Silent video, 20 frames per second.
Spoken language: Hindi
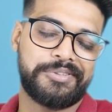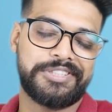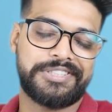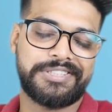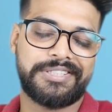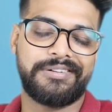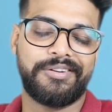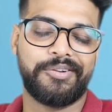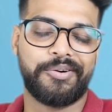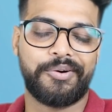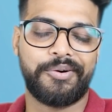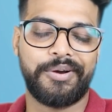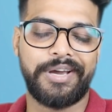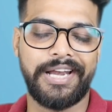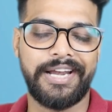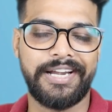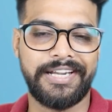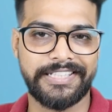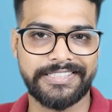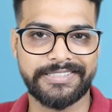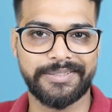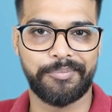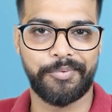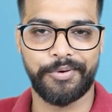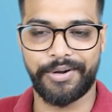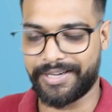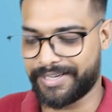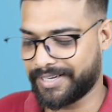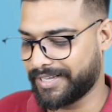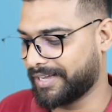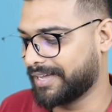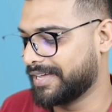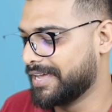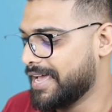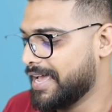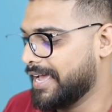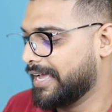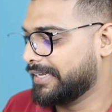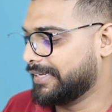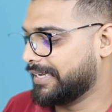कुछ लोगों के लिए डिसअपॉइंटिंग
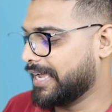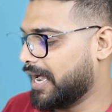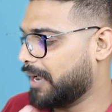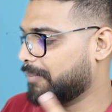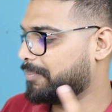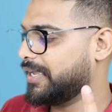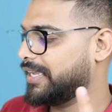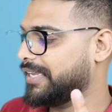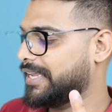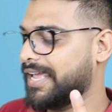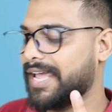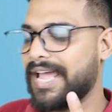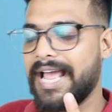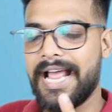यहाँ पे ये